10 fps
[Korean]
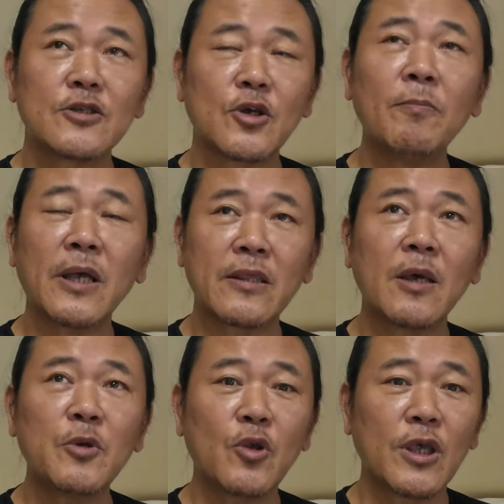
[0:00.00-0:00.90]
첫
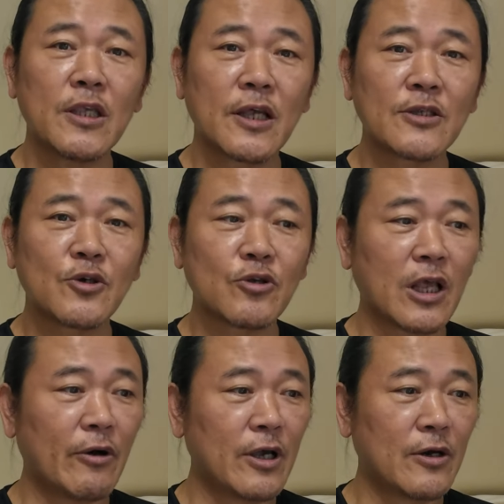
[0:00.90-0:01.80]
만남이 되게 인상적으로
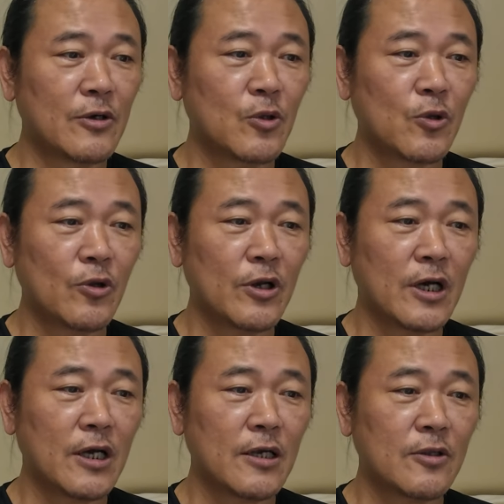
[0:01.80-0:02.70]
나와요.
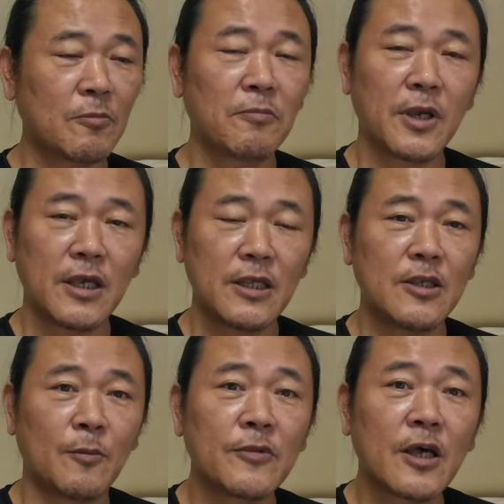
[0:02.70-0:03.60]
소설가
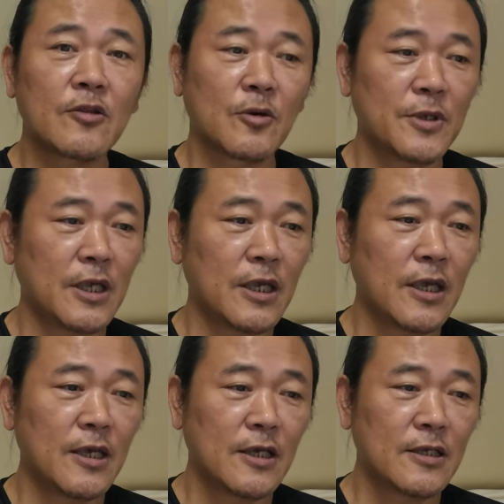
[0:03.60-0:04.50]
선배인 염상섭이
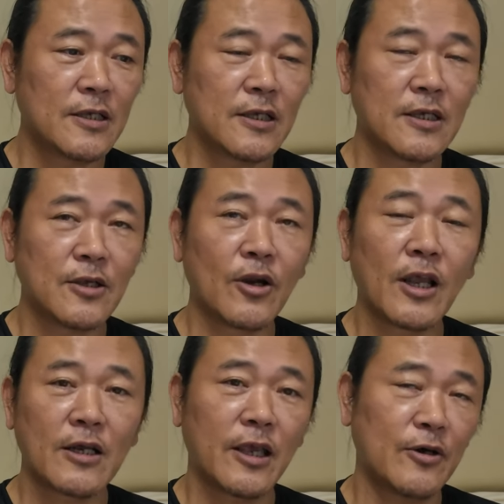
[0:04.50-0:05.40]
이
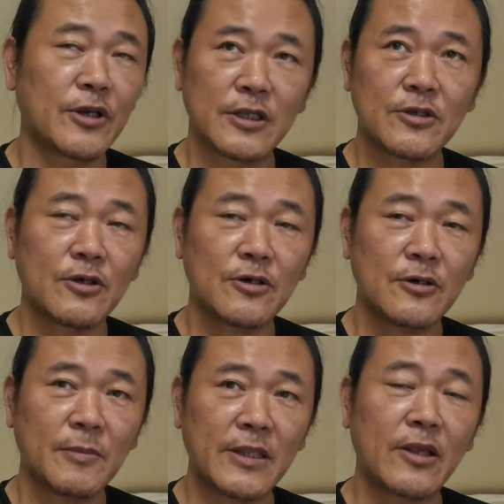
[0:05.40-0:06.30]
연락을 해요. 그래서
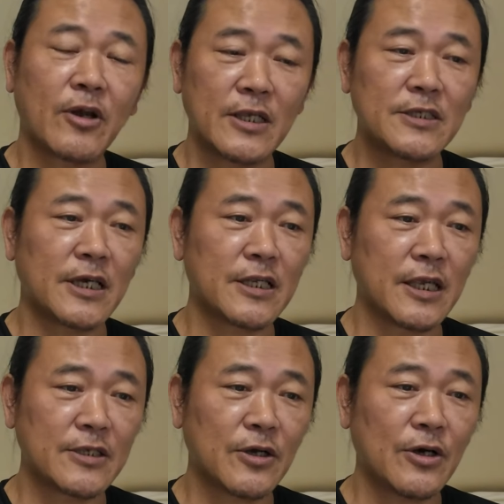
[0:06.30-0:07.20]
어, 만나러 간
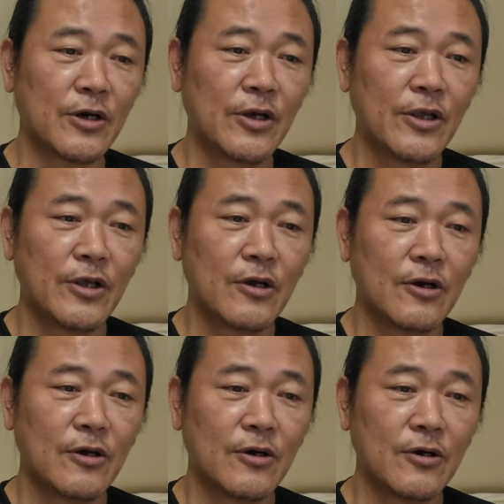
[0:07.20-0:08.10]
자리에서
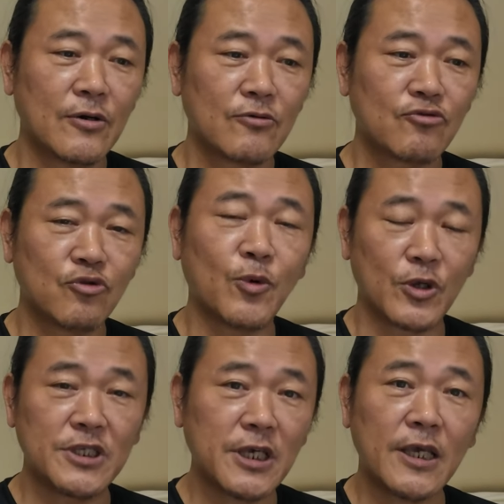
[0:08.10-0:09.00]
어,
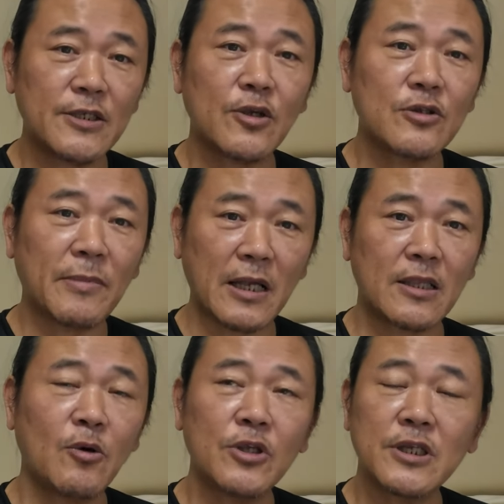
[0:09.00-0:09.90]
구보 이 책에서는
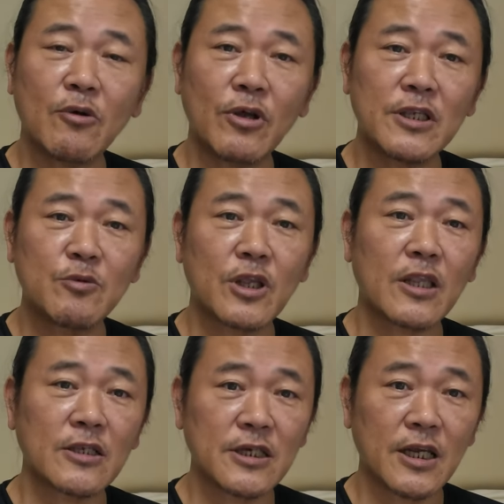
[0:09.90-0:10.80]
박태원이라고 하는 이
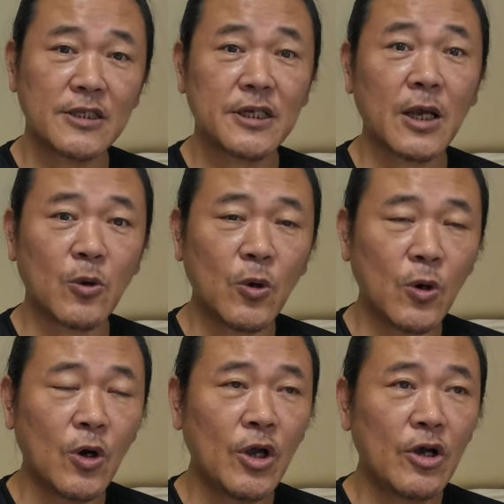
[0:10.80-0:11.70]
인물이 등장을 하질
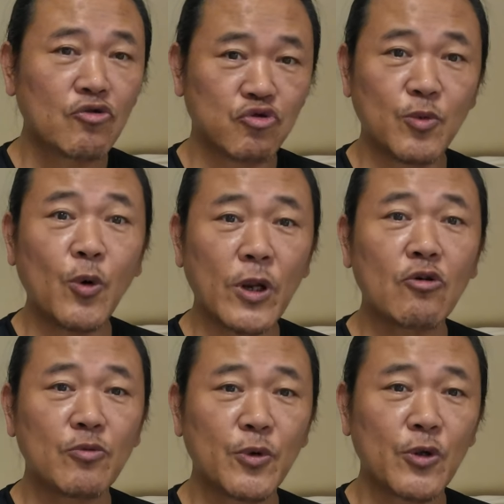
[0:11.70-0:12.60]
않고
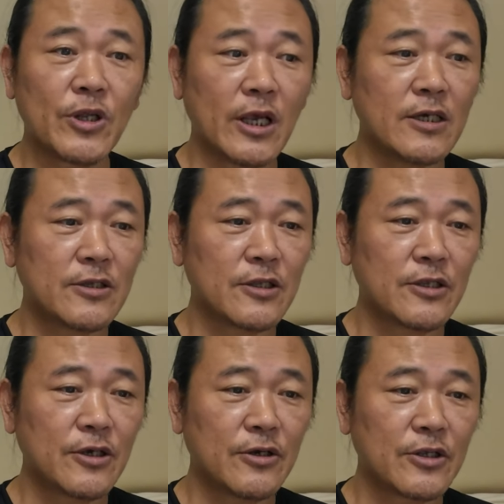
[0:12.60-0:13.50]
구보라고 표현을
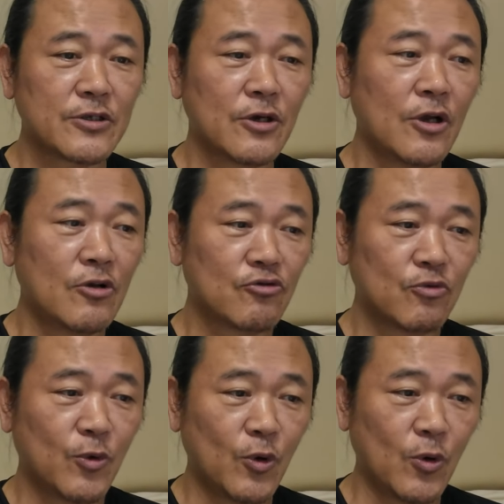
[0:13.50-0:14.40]
하거든요. 그래서
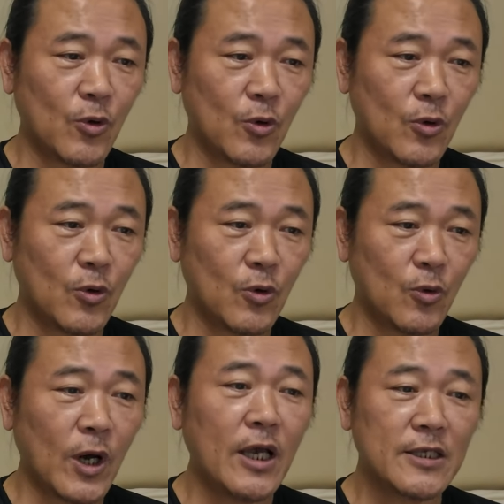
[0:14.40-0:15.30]

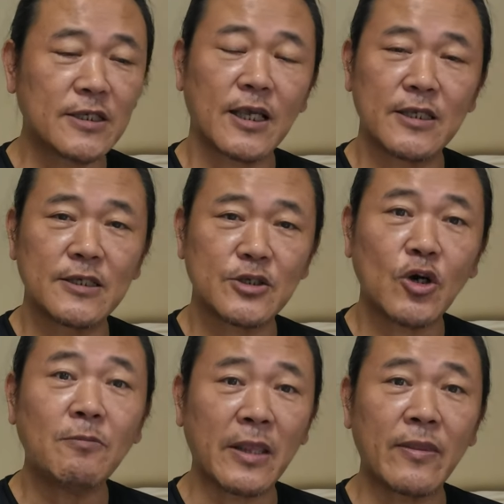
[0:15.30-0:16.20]
구보와 이상이 이제
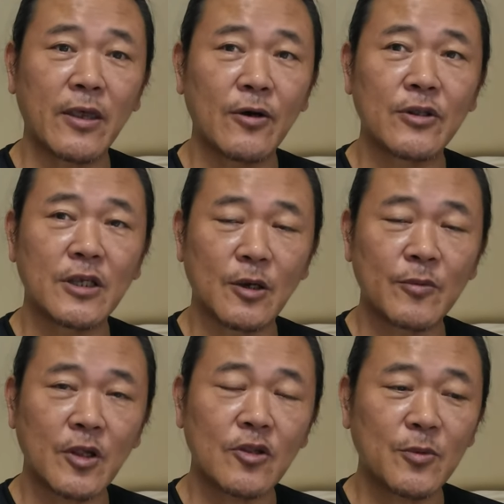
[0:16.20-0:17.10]
처음 만나요. 근데
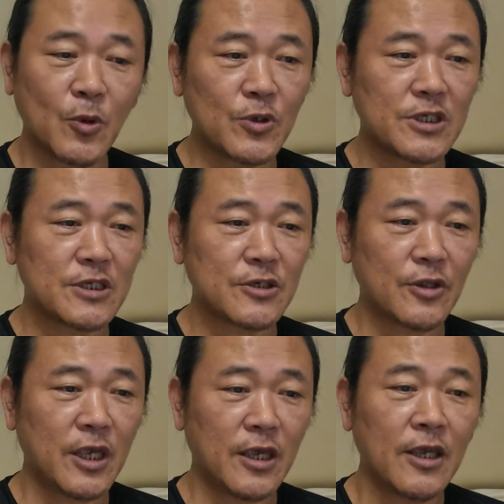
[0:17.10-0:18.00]
염상섭이 오기
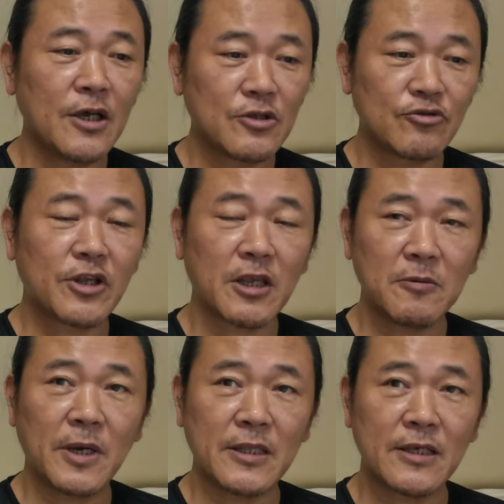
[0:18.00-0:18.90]
직전에 두
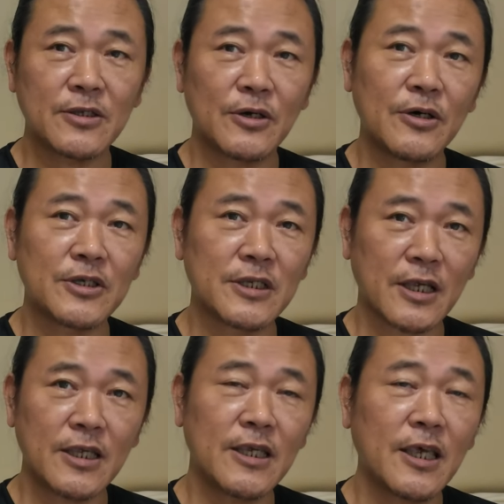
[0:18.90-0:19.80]
사람이 만나서
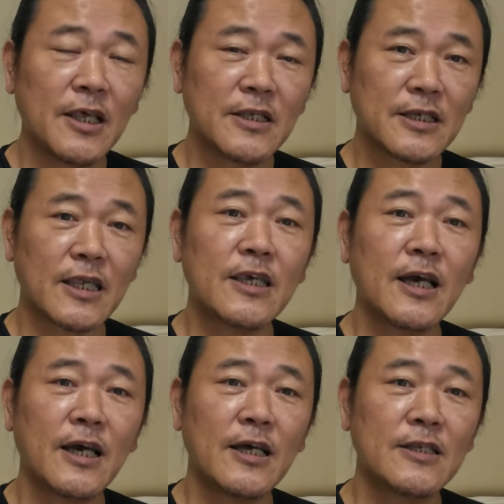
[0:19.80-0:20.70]
이상이
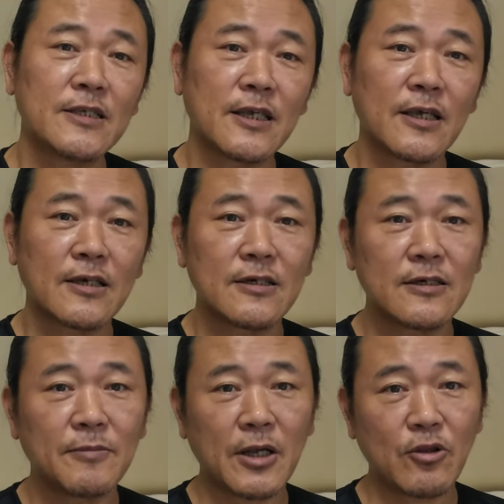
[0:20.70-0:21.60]
자기가 이제
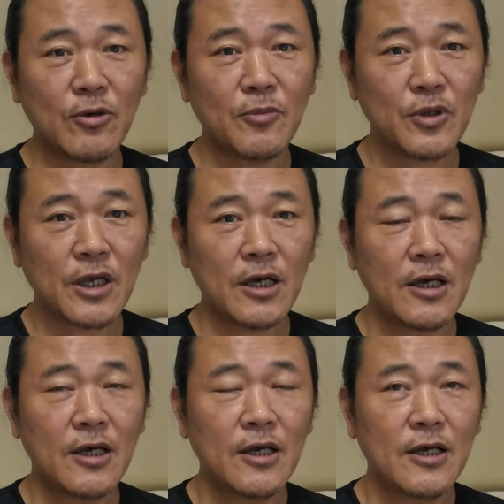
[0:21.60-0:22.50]
그 박태원보다
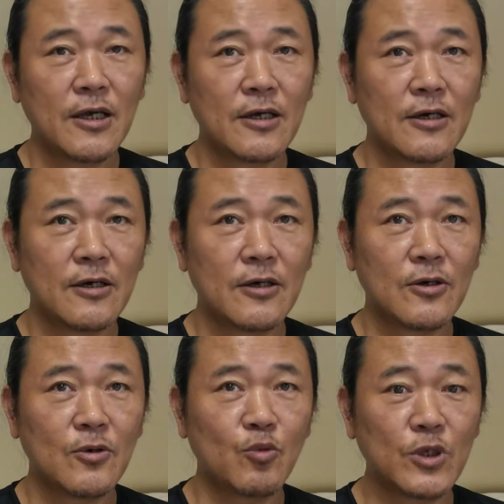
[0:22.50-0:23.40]
어,
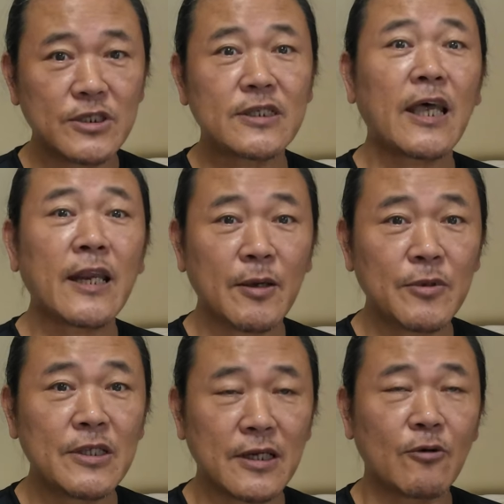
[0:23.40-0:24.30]

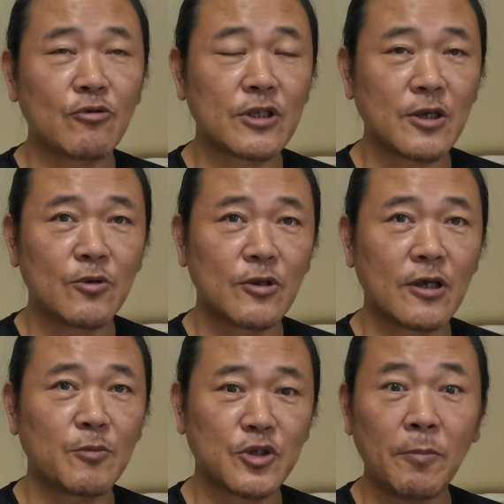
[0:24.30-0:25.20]
윗사람이라고 이제
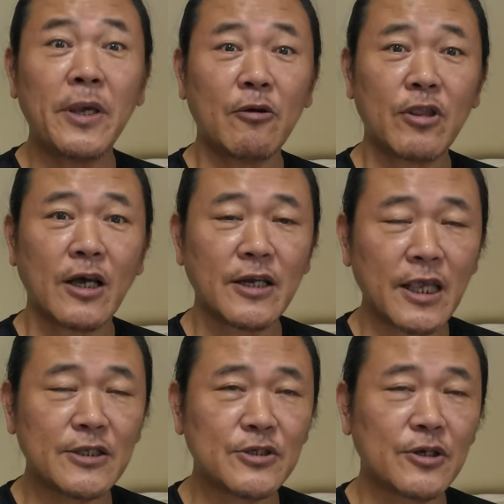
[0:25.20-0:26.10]
그 선배라고 생각을
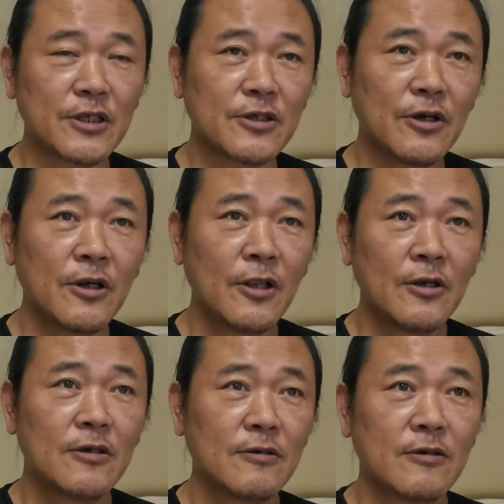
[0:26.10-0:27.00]
했겠죠. 그래서
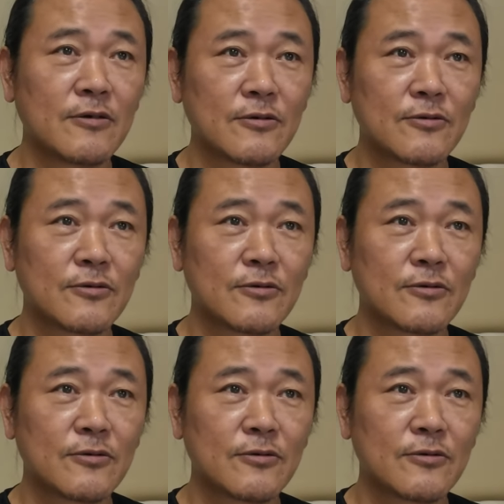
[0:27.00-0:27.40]
어,